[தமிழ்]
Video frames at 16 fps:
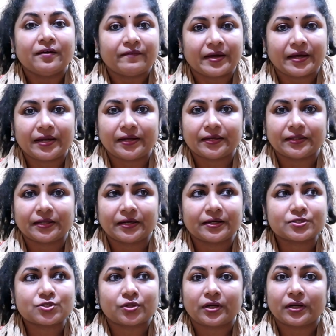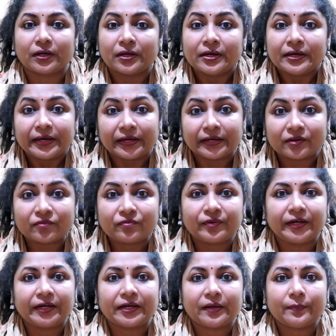வேலை இருந்தாங்க ஸோ நான் எனக்கு
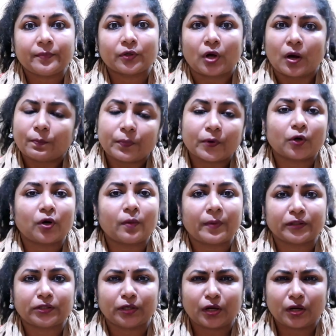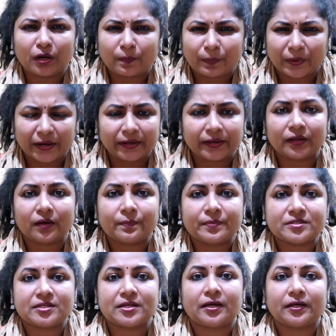ஃப்ரீ டைம் இருக்கும் அப்போ கூட பார்த்தீங்கன்னா நான் பயங்கர
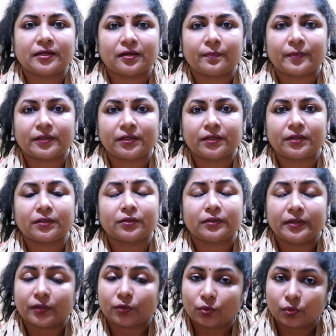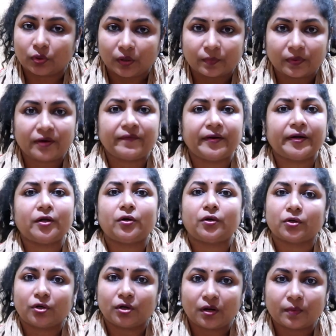பிஸியாக இருக்கிற மாதிரி இருக்கும் இருக்கும் நம்மளே வீடியோ
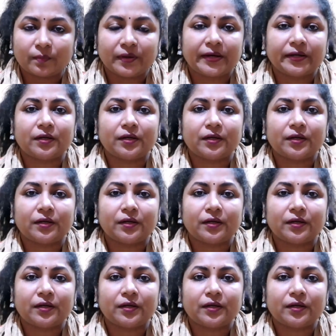எடுக்கணும் நம்மளே